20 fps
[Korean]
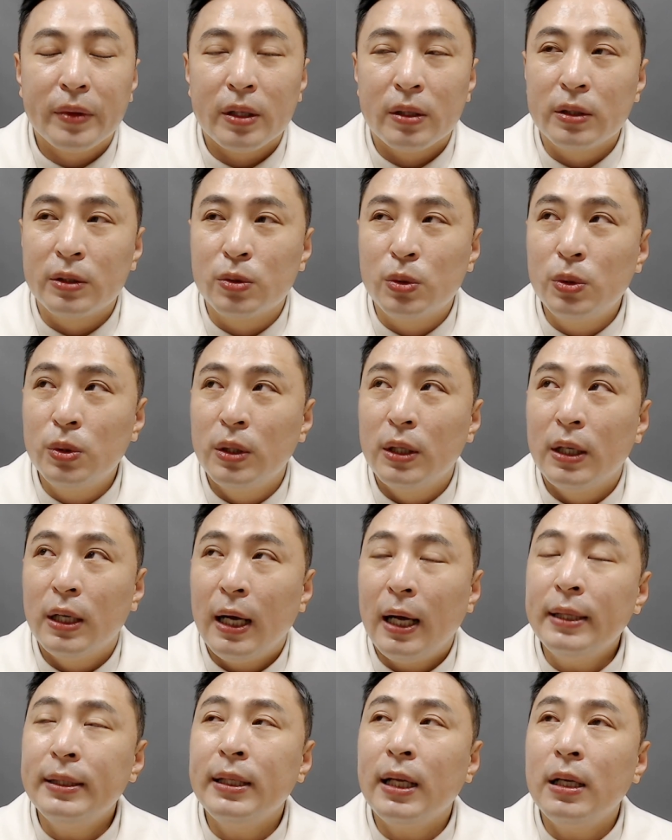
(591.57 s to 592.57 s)
그리고
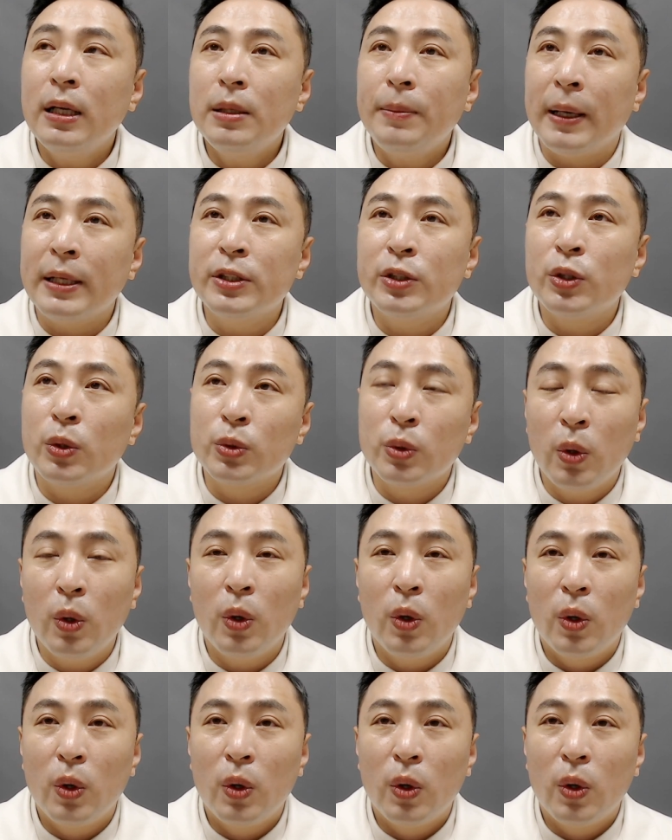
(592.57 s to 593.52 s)
한 달 반 정도